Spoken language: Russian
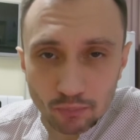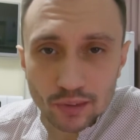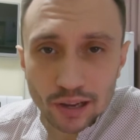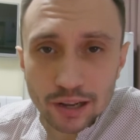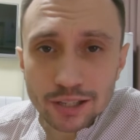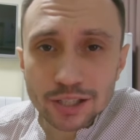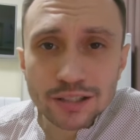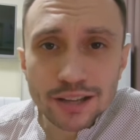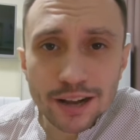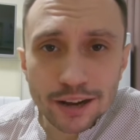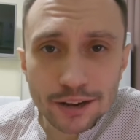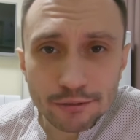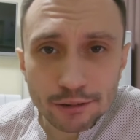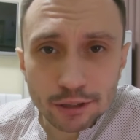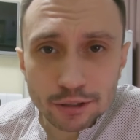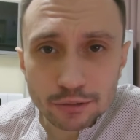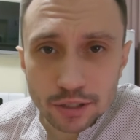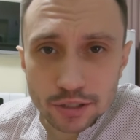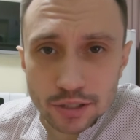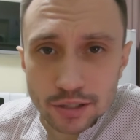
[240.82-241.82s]
одинаково
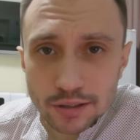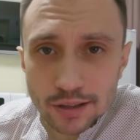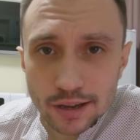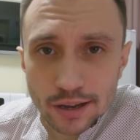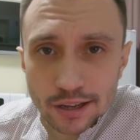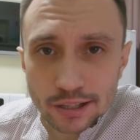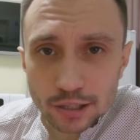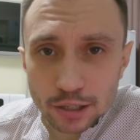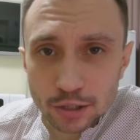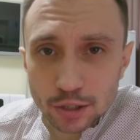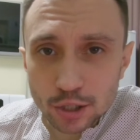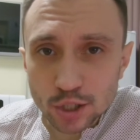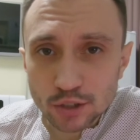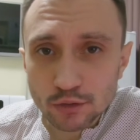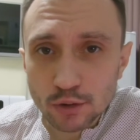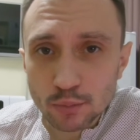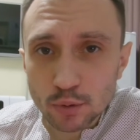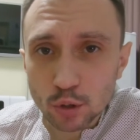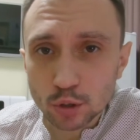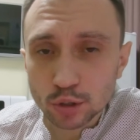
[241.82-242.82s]
ответить на одни и те же
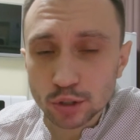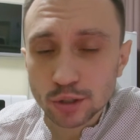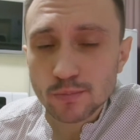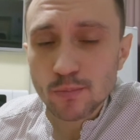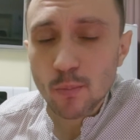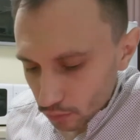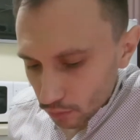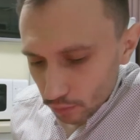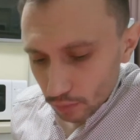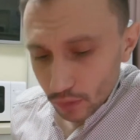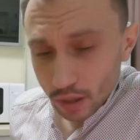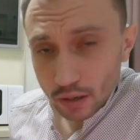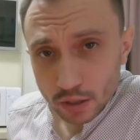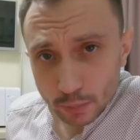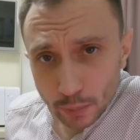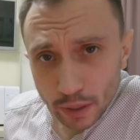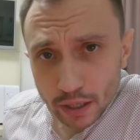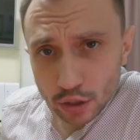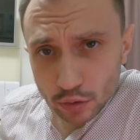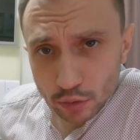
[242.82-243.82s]
вопросы.
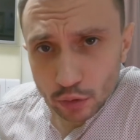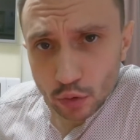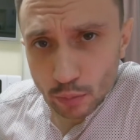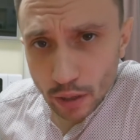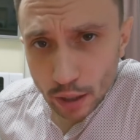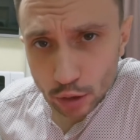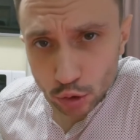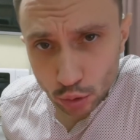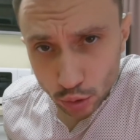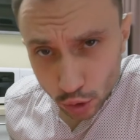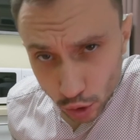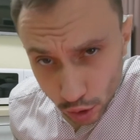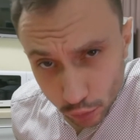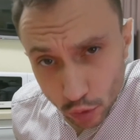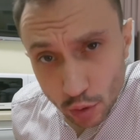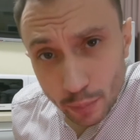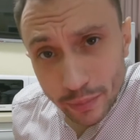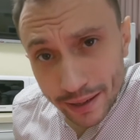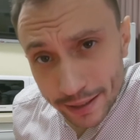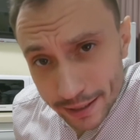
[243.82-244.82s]
Спрашивал Машу,
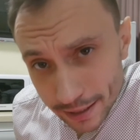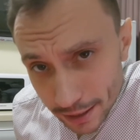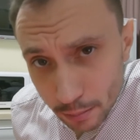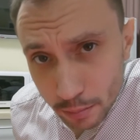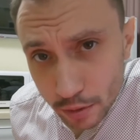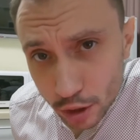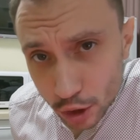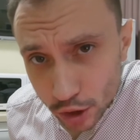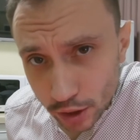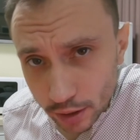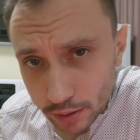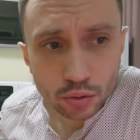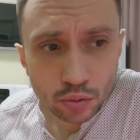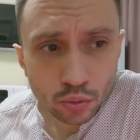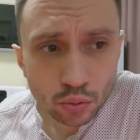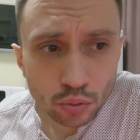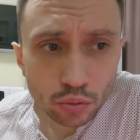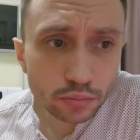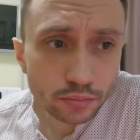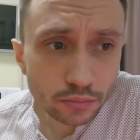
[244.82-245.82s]
чего боится Миша?
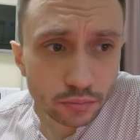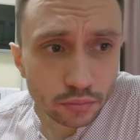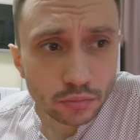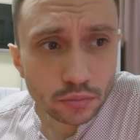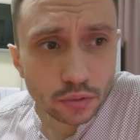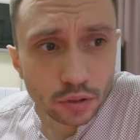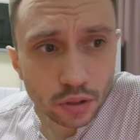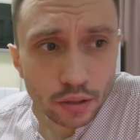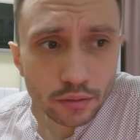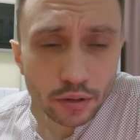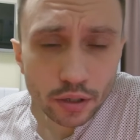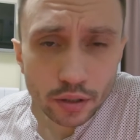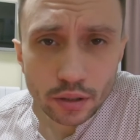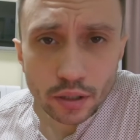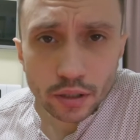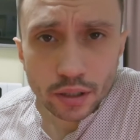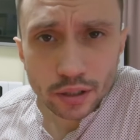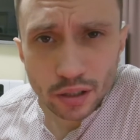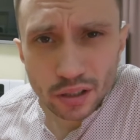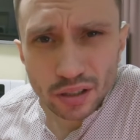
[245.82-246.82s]
Ну,
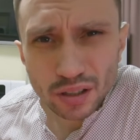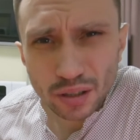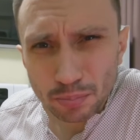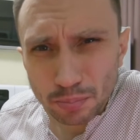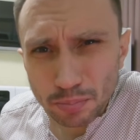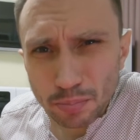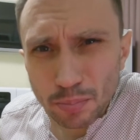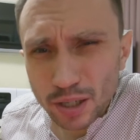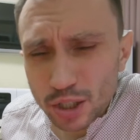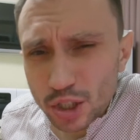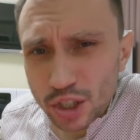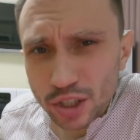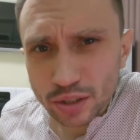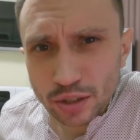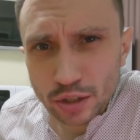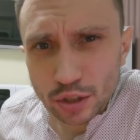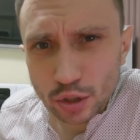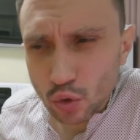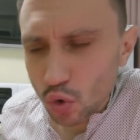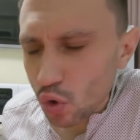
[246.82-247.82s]
наверное, каких-то больших
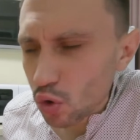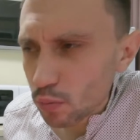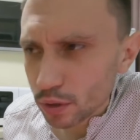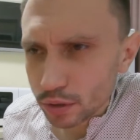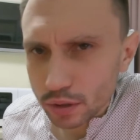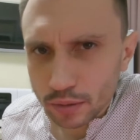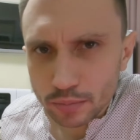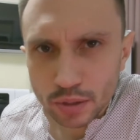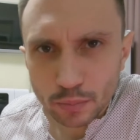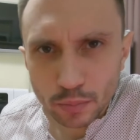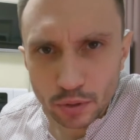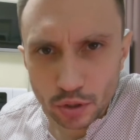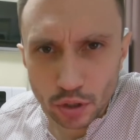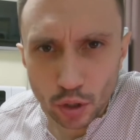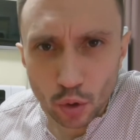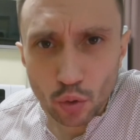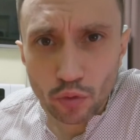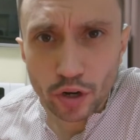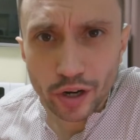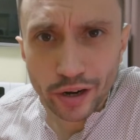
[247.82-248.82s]
насекомых, там, типа
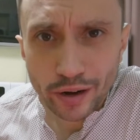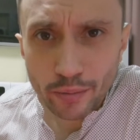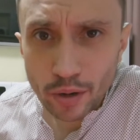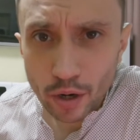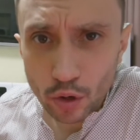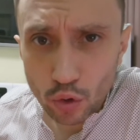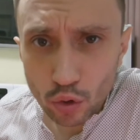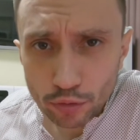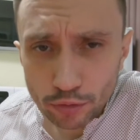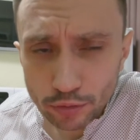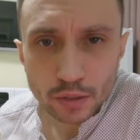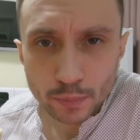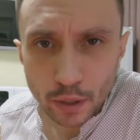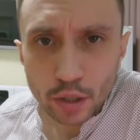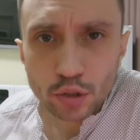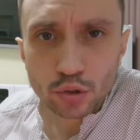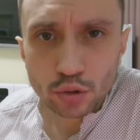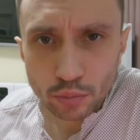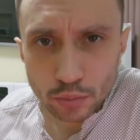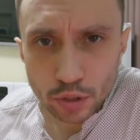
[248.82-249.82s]
здоровых комаров.
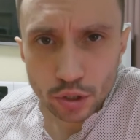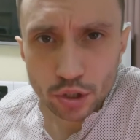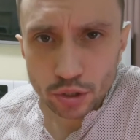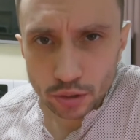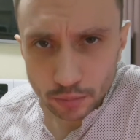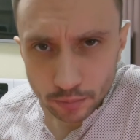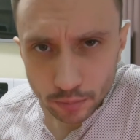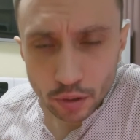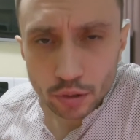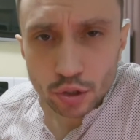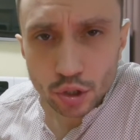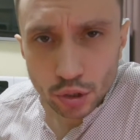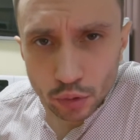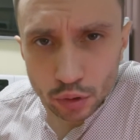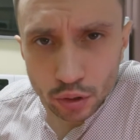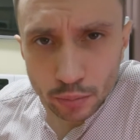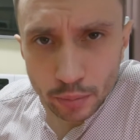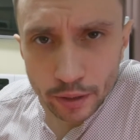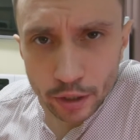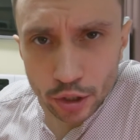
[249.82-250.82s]
Спрашивал Миши, чего
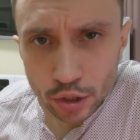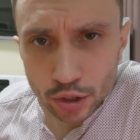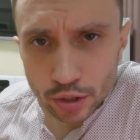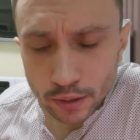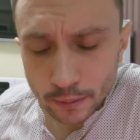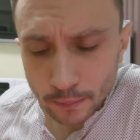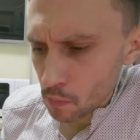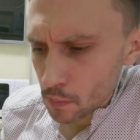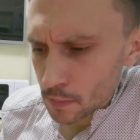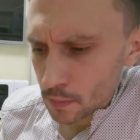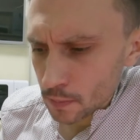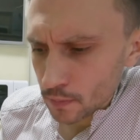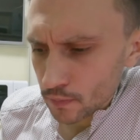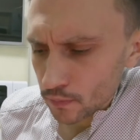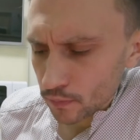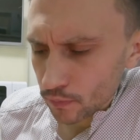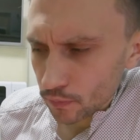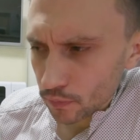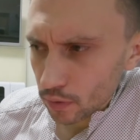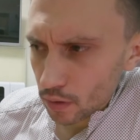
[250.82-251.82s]
ты боишься?
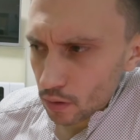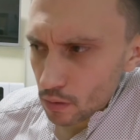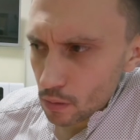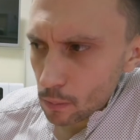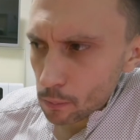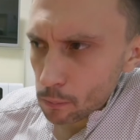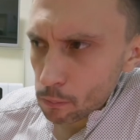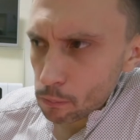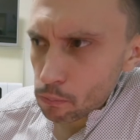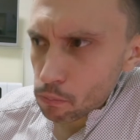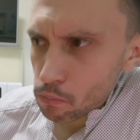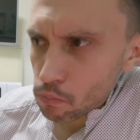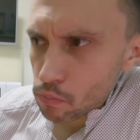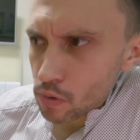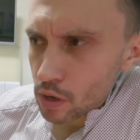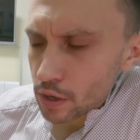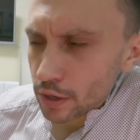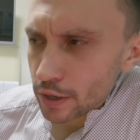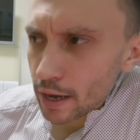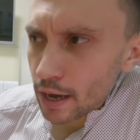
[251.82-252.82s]

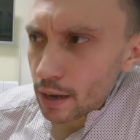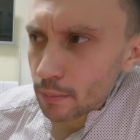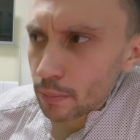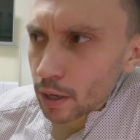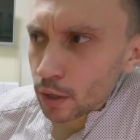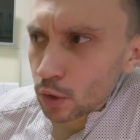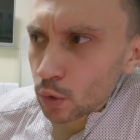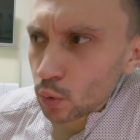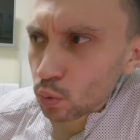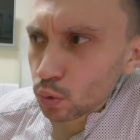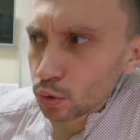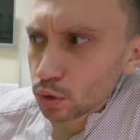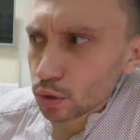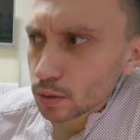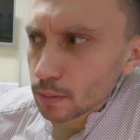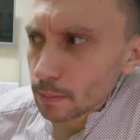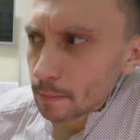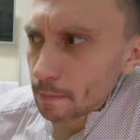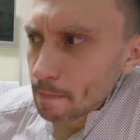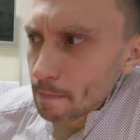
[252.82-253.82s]
Я боюсь,